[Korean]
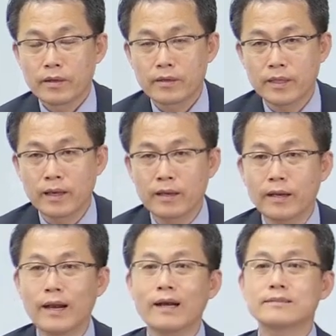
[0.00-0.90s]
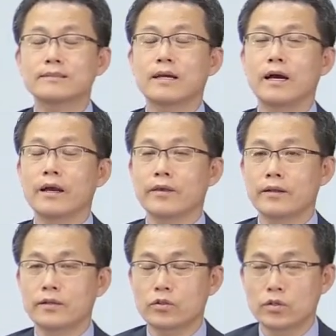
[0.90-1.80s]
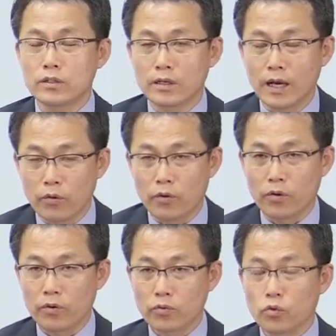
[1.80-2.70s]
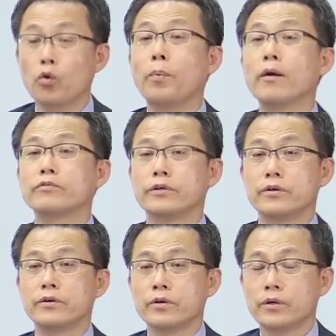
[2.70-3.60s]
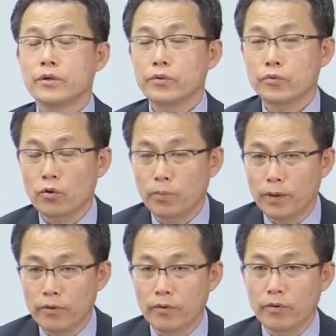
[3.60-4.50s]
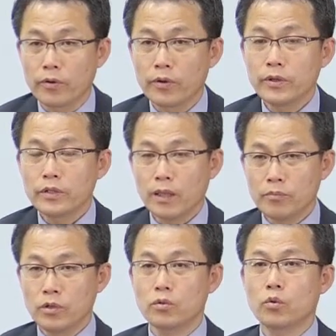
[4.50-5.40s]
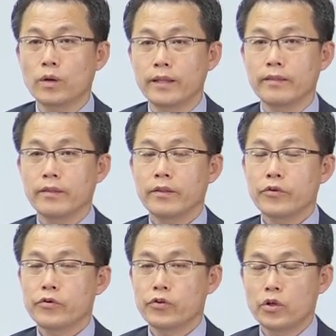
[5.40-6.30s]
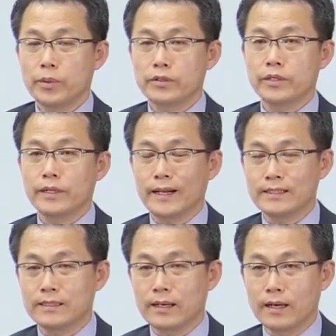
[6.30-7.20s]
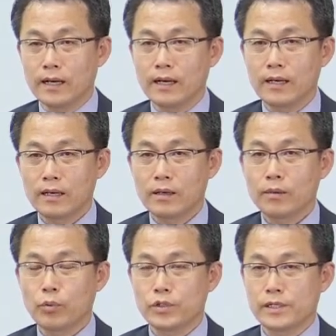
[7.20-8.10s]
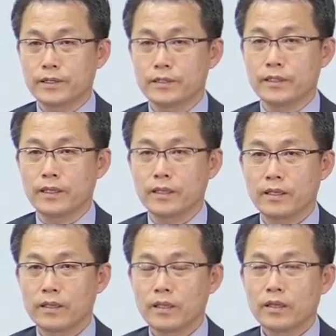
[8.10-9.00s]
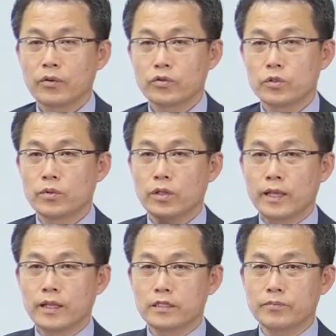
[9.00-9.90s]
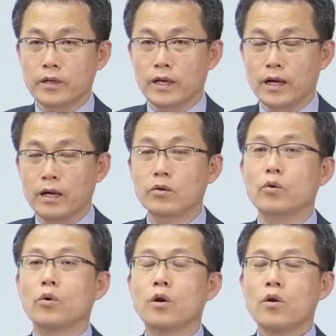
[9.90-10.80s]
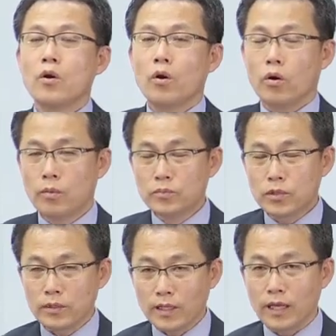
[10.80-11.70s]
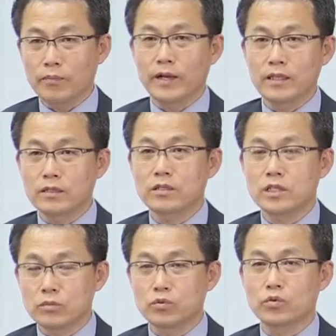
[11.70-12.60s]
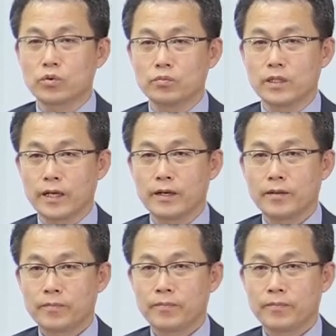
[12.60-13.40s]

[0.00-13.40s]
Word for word: 그냥 학사학위를 취득하고 졸업하고 3년 동안 현업에서 일을 하시다가 보실 건지 교수님 어떻게 났습니까? 그러고 엄청나게 많이 질문 들어옵니다.